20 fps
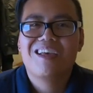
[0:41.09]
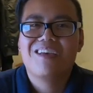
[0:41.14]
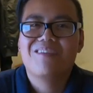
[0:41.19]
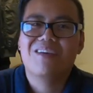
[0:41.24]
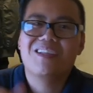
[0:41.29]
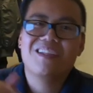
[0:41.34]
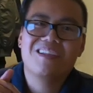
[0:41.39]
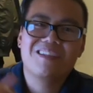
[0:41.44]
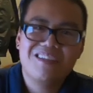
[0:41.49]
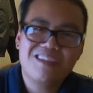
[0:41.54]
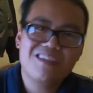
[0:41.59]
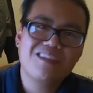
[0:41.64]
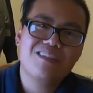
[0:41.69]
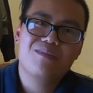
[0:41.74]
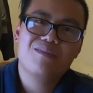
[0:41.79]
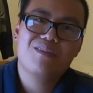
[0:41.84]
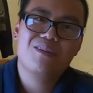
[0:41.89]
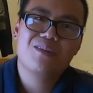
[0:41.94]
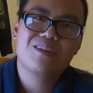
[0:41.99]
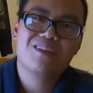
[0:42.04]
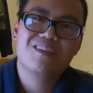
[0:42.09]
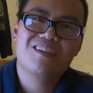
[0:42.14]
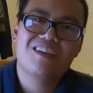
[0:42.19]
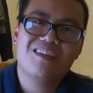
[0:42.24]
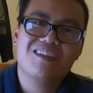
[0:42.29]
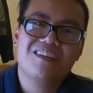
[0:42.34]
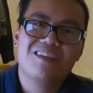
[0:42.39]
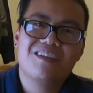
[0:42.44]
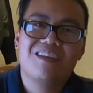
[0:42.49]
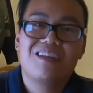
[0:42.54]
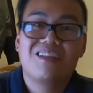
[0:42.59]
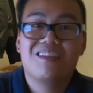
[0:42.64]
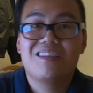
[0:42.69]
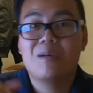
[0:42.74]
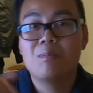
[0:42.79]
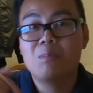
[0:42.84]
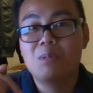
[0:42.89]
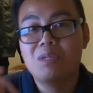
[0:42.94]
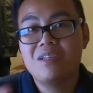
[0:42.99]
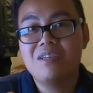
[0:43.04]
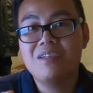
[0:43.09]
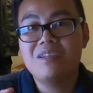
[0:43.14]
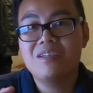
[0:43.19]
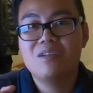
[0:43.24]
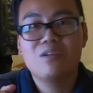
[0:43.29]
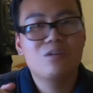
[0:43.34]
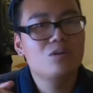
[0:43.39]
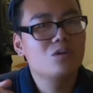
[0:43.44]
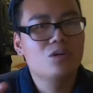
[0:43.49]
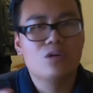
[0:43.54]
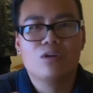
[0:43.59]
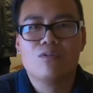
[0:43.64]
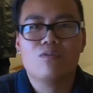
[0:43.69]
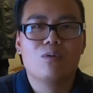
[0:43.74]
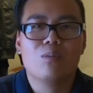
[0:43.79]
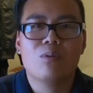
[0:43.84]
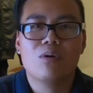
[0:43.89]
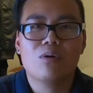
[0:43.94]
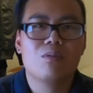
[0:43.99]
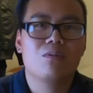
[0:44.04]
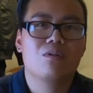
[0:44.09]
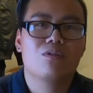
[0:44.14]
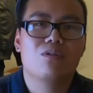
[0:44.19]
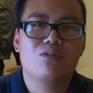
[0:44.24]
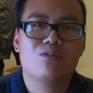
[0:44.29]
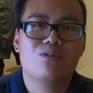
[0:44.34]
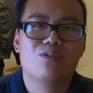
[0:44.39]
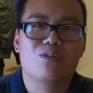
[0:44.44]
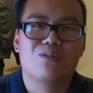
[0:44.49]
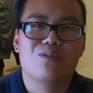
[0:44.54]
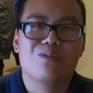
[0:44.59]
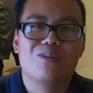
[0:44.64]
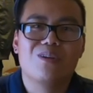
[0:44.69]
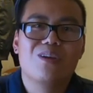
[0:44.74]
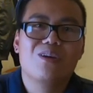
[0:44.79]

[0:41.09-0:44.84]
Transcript: Wenn ihr dieses Video hier seht, dann bin ich irgendwo Pokémon Go zocken.